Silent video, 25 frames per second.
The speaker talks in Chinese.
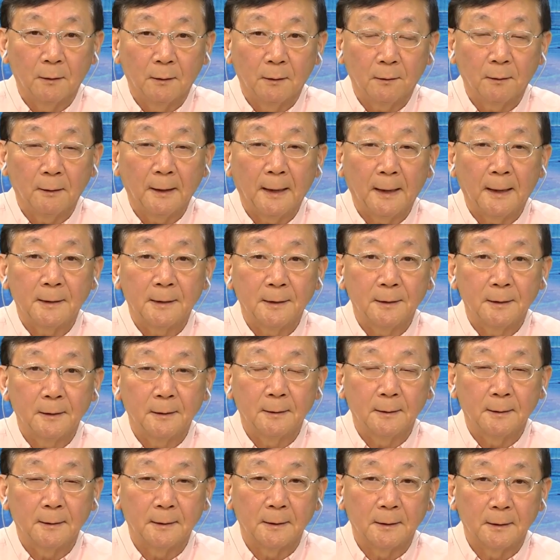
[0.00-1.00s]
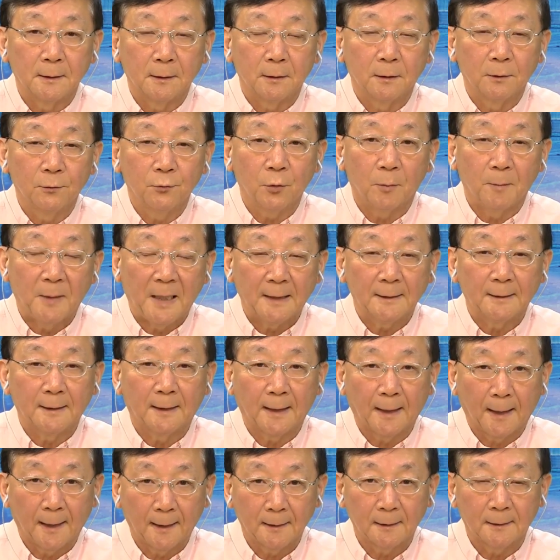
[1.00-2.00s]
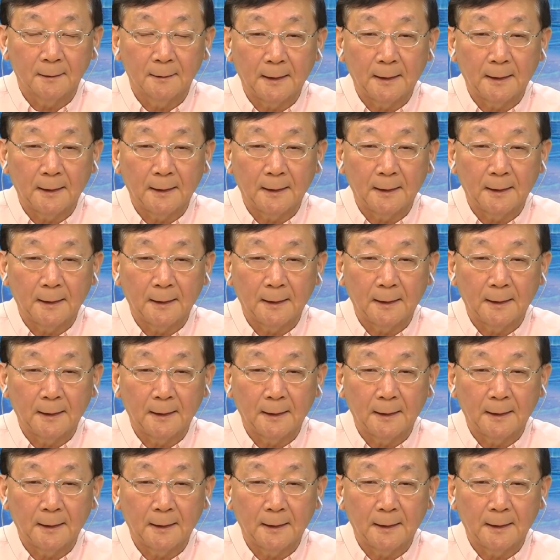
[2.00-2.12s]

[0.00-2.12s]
后来这个做妈的还